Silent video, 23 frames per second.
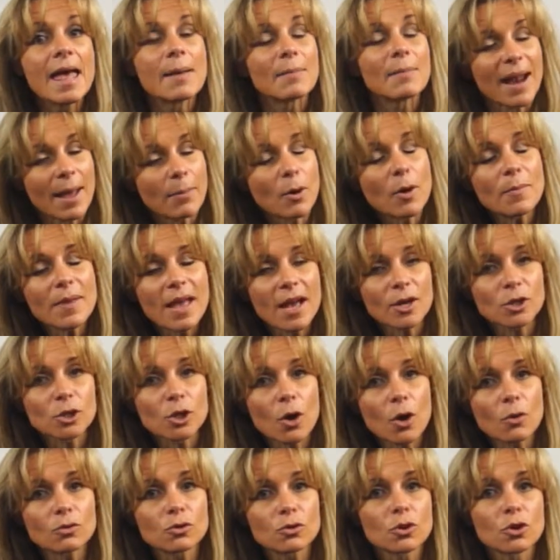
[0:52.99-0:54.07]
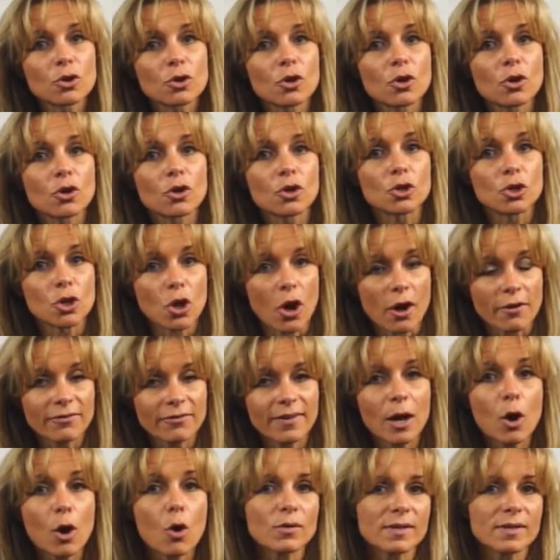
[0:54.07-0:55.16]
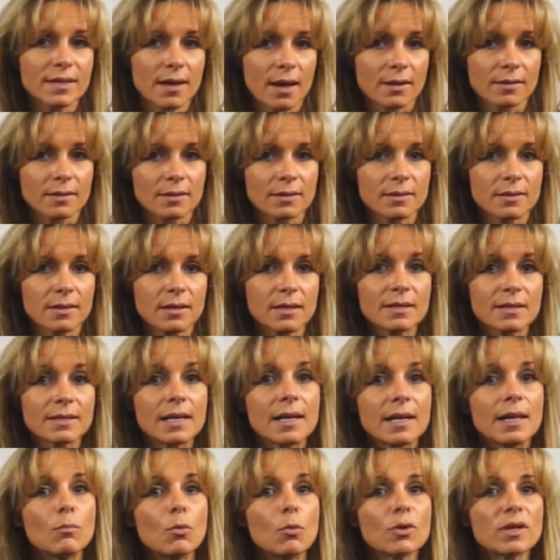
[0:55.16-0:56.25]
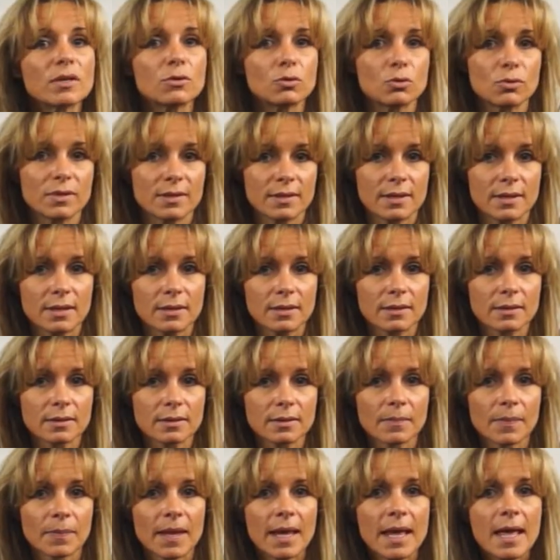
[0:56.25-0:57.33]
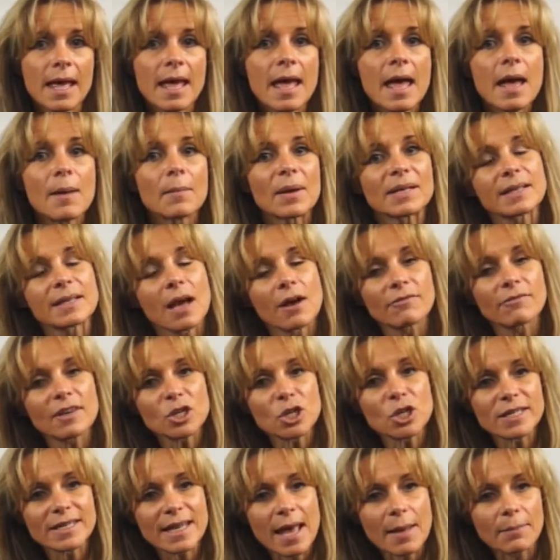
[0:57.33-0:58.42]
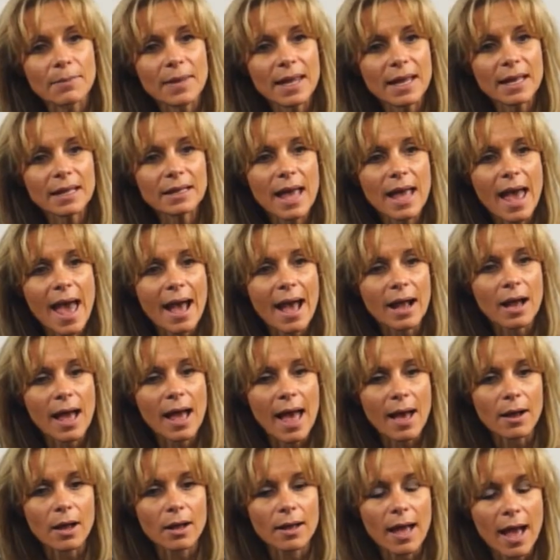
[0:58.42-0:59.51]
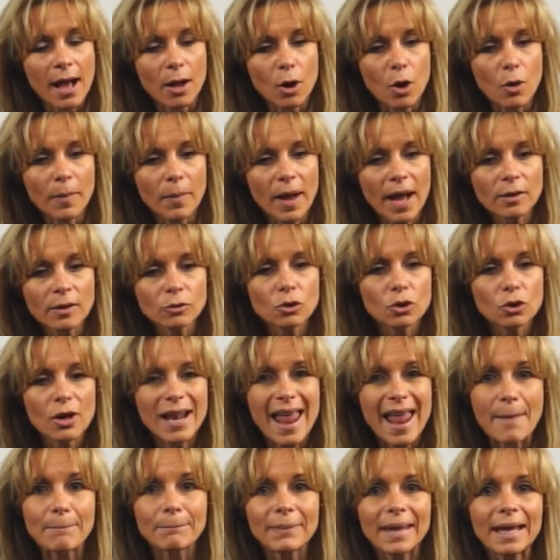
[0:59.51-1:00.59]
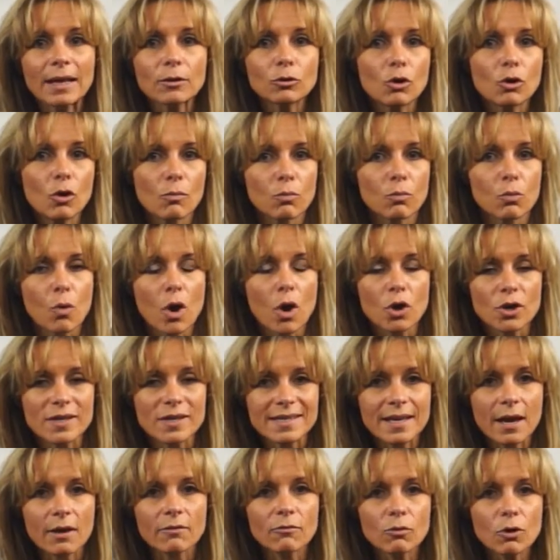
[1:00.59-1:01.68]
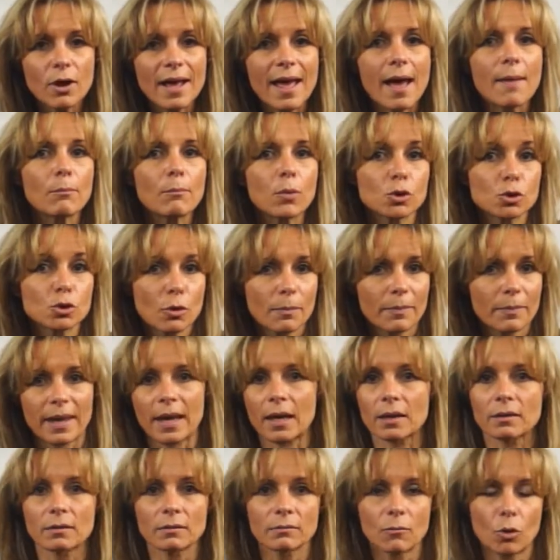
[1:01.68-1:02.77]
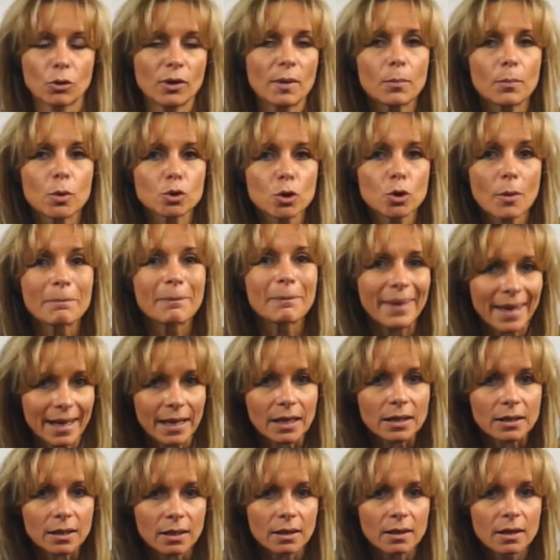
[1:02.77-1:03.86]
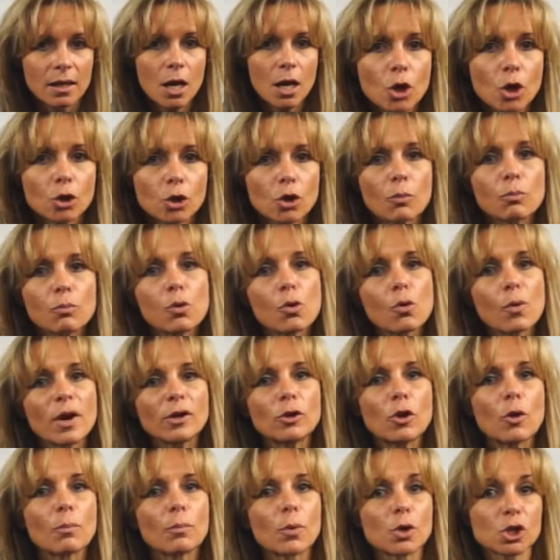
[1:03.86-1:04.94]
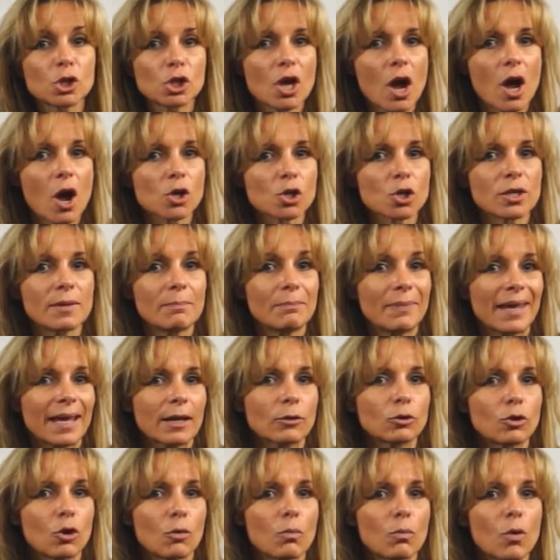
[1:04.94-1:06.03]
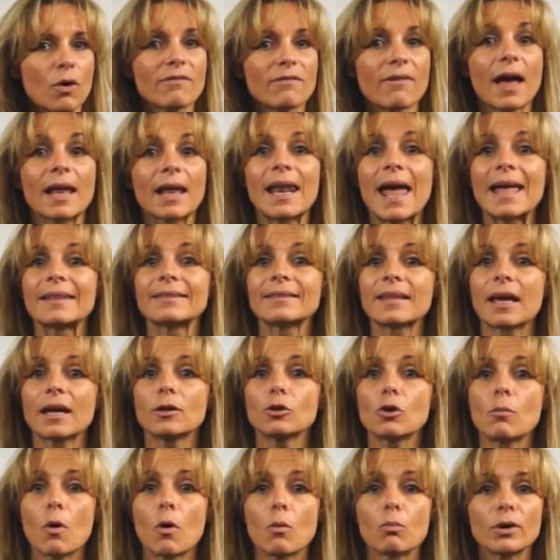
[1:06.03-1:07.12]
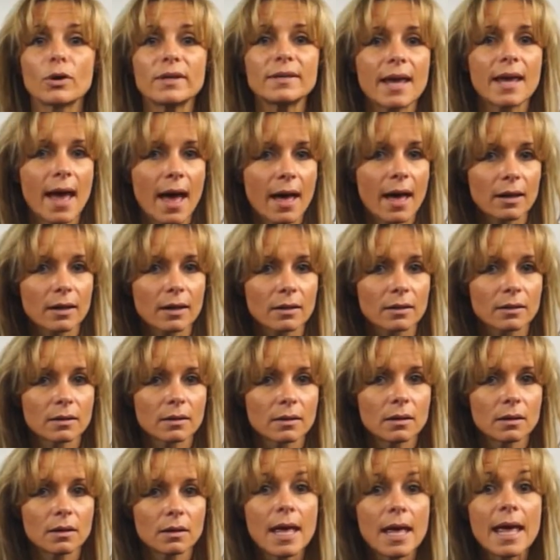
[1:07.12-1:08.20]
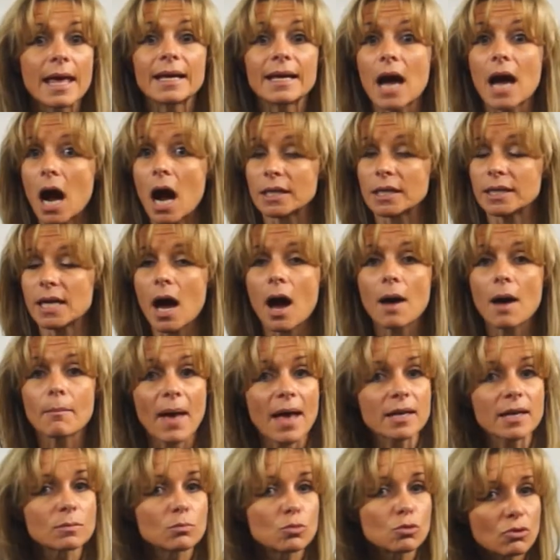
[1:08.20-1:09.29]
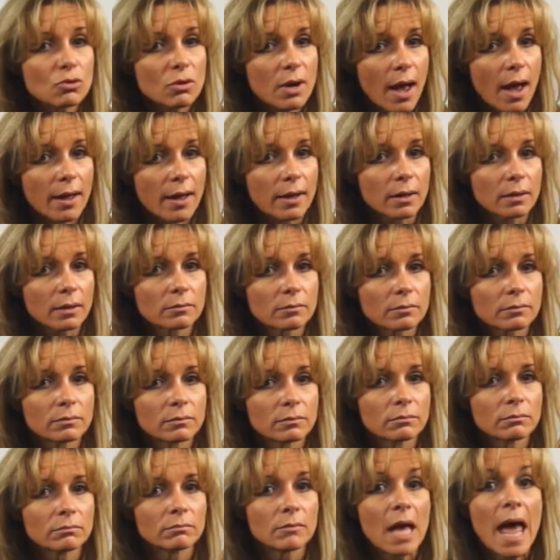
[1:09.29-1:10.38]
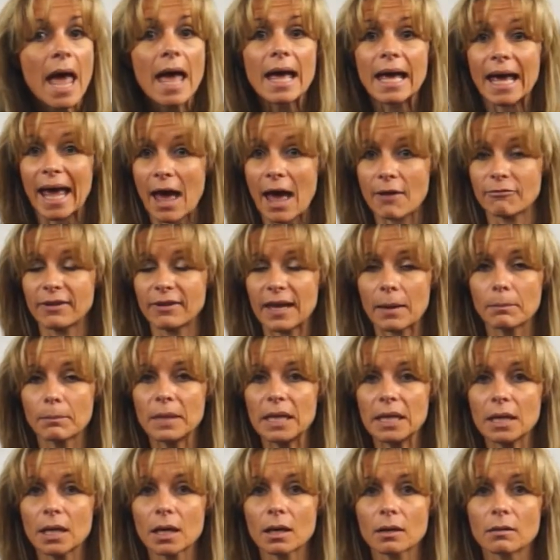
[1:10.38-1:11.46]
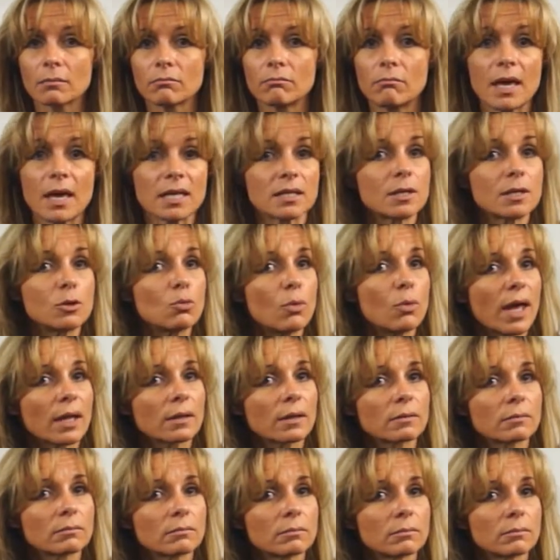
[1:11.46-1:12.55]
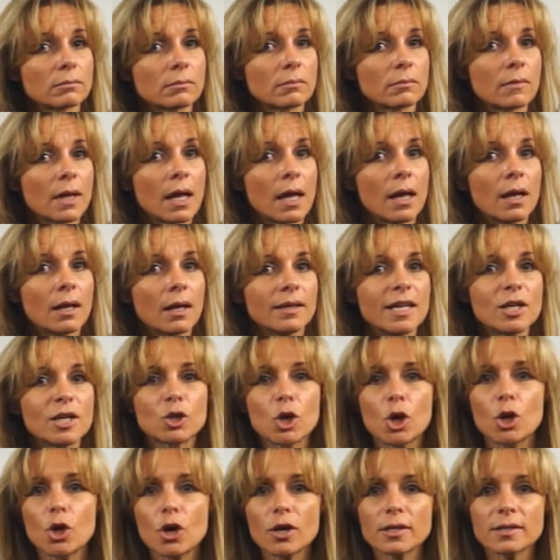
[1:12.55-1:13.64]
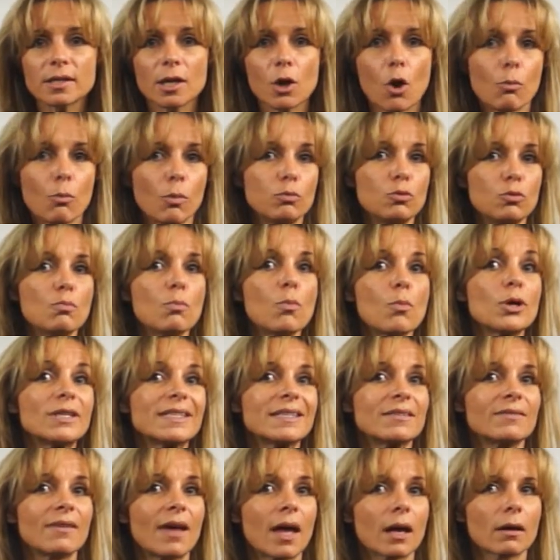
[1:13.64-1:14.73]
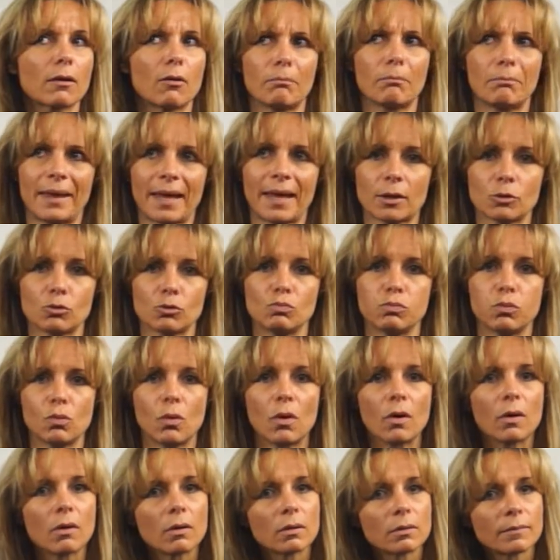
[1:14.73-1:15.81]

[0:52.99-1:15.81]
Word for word: Ben, la première chose que je leur fais conscientiser, c'est les mots qu'ils utilisent. Parce qu'en fait, je les amène à, comprendre que la perte de poids, le cerveau n'aime pas ça perdre. On n'aime pas ça perdre. Donc, pourquoi ne pas changer perte de poids vers l'atteinte de mon poids idéal? Gagner en masse musculaire. Raffermir ma silhouette. Déjà là, c'est un peu plus motivant que perdre du poids.